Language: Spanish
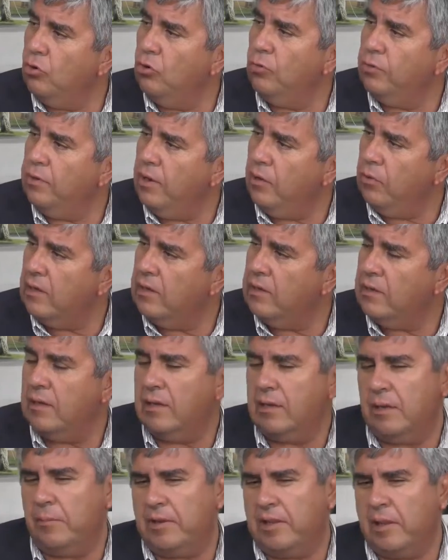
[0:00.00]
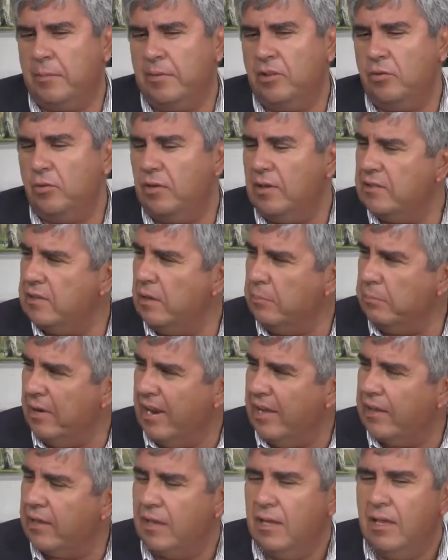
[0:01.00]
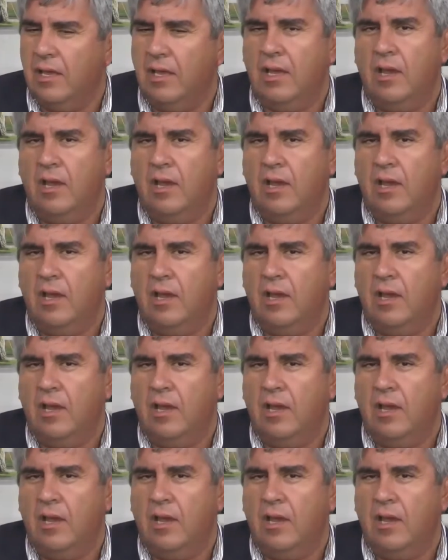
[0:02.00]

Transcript: obra o el departamento de CERPLAC.